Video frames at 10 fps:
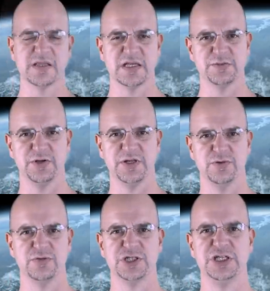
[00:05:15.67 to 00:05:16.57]
Das bedeutet
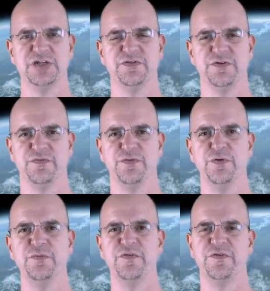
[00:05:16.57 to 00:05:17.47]
einen Unterschied von
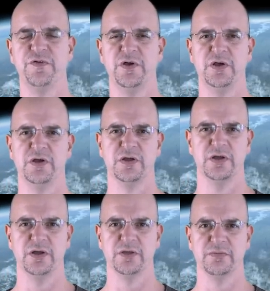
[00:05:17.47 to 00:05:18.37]
5,
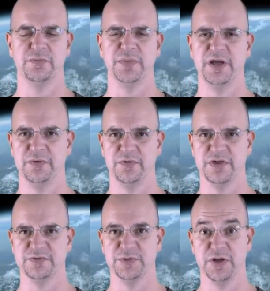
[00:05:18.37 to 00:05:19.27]
äh, bei,
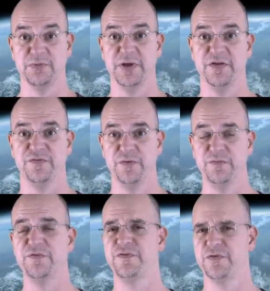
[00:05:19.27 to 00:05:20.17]
das bedeutet bei
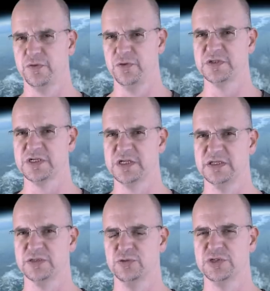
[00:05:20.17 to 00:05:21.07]
5
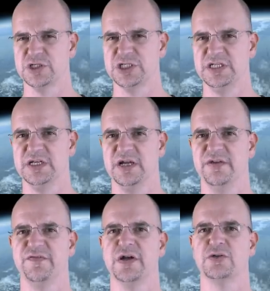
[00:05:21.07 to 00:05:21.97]
Größenklassen Unterschied
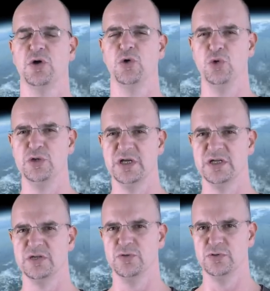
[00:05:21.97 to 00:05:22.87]
einen Faktor
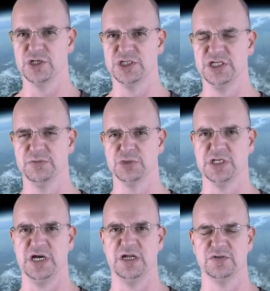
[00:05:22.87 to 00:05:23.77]
100 Unterschied im
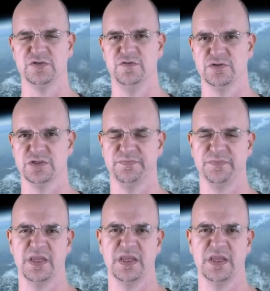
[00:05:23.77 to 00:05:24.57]
Strahlungsfluss.